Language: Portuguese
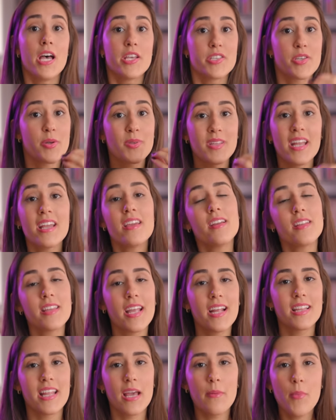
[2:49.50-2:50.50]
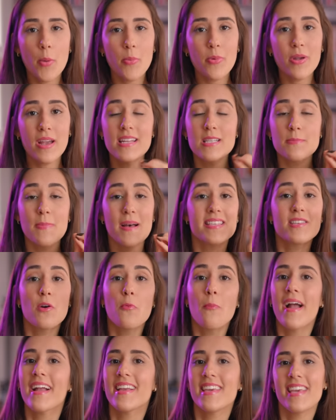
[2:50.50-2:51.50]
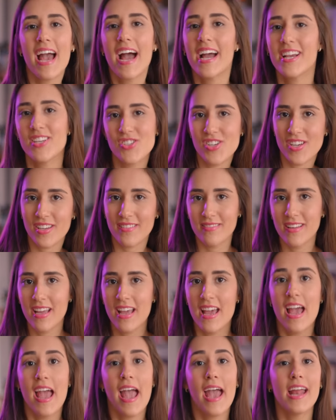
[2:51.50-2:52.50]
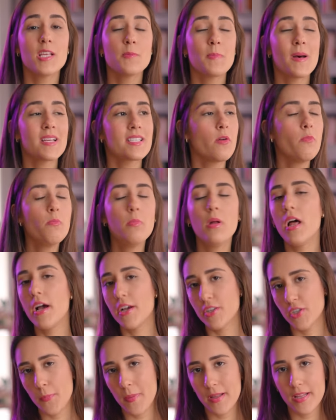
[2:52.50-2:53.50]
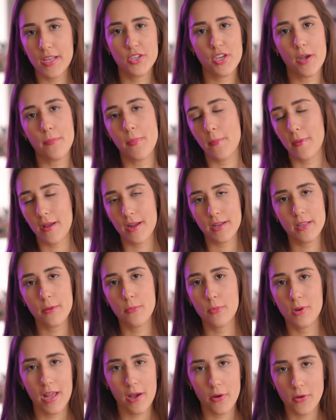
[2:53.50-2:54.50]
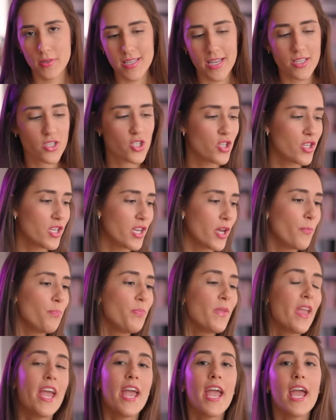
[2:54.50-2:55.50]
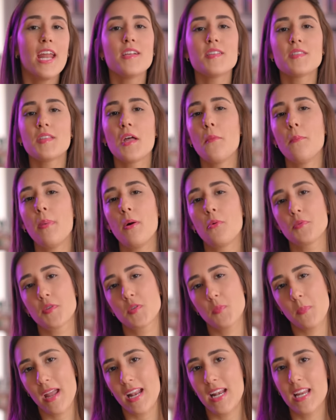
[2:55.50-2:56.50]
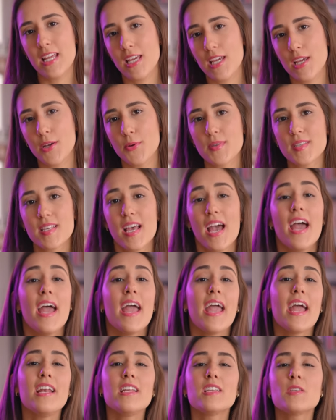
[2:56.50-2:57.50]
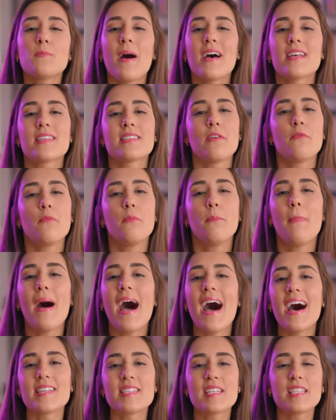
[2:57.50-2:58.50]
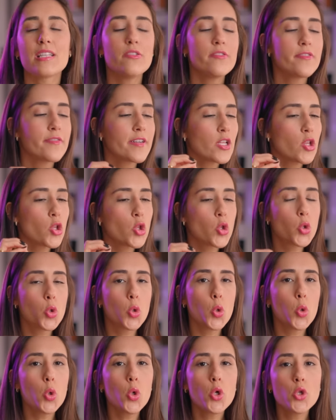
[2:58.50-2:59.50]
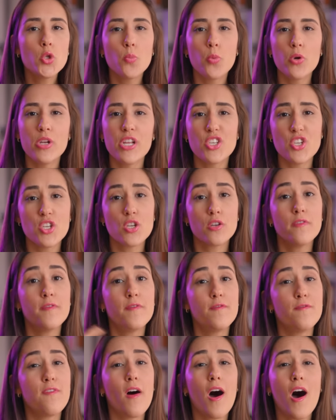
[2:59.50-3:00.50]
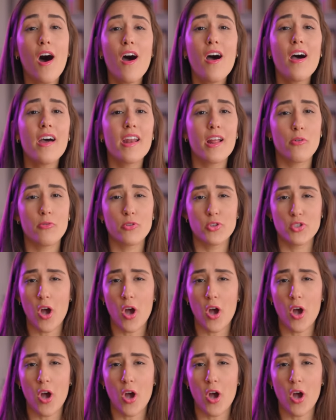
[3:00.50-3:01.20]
Só que tem que entender, meu amigo, que eles passam maquiagem. Eles passam blush para deixar a pepeca da mulher rosadinha. Eles tampam os pelinhos. Eles passam base, então fica tudo bonitinho fora os